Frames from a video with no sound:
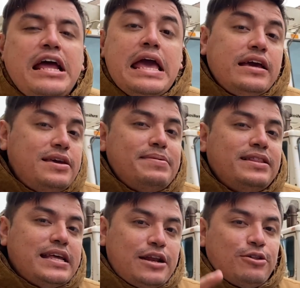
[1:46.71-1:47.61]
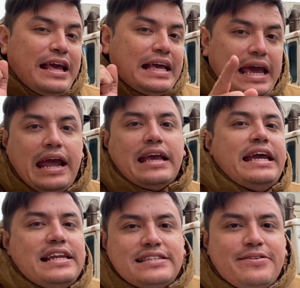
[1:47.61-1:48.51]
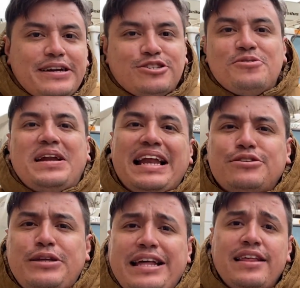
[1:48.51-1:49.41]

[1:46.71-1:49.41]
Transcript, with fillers: y me entero de qué quieres saber sobre la ciudad.